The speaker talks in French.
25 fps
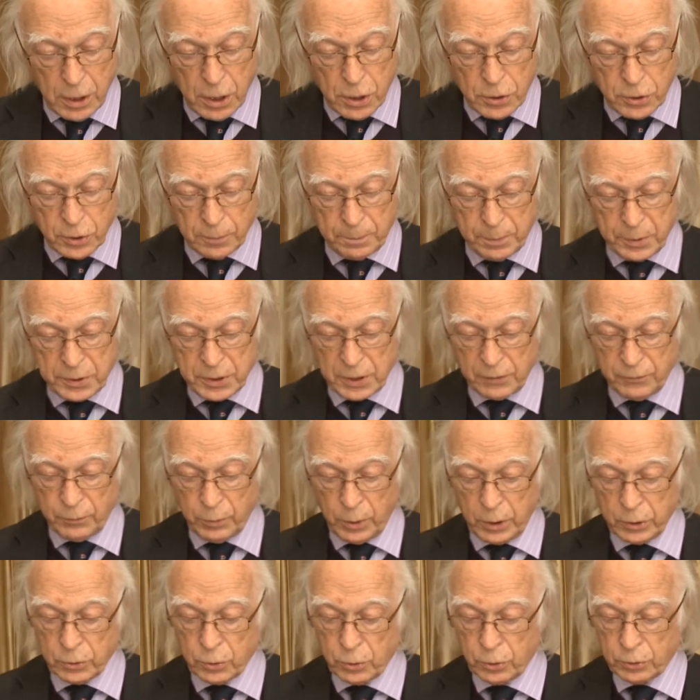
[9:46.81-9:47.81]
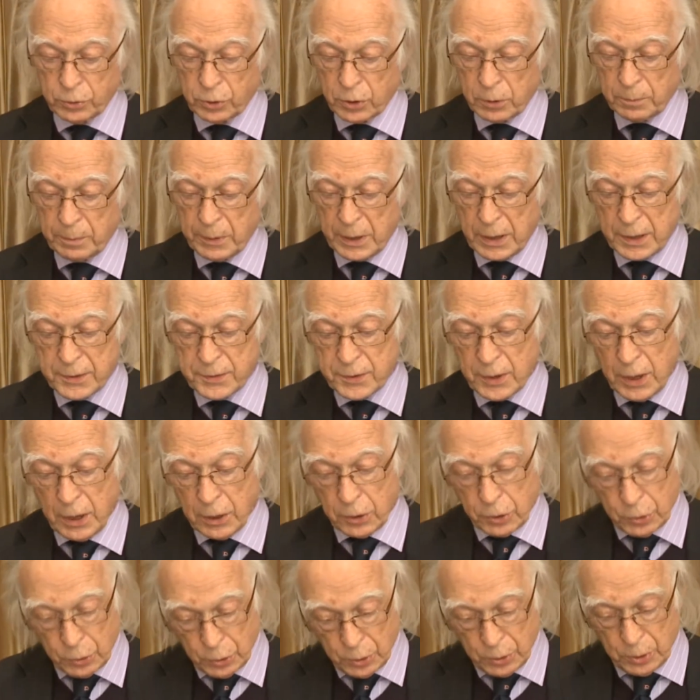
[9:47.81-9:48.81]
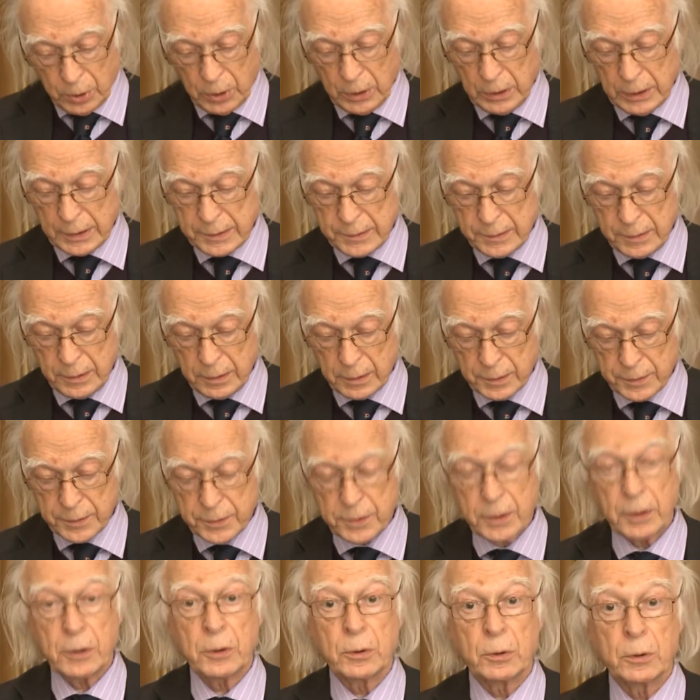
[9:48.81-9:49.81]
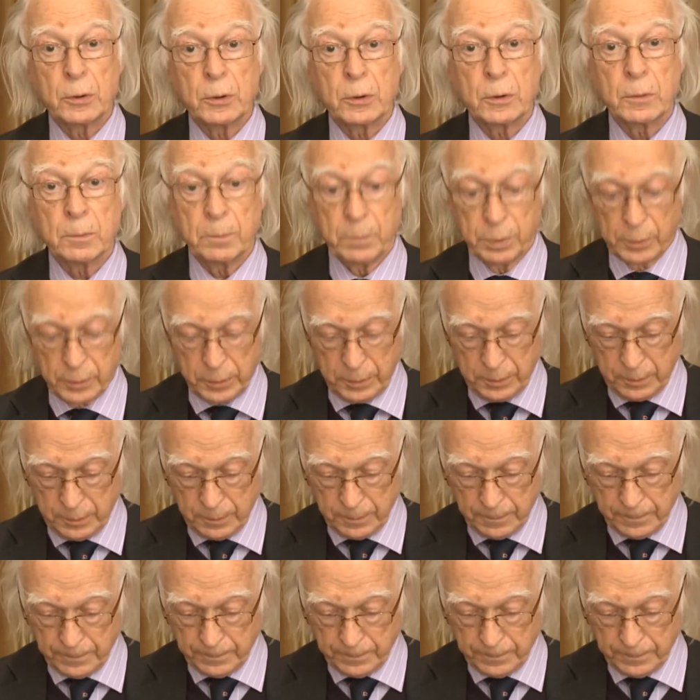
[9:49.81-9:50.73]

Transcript: ne peut avoir d'autre base que la science des corps bruts,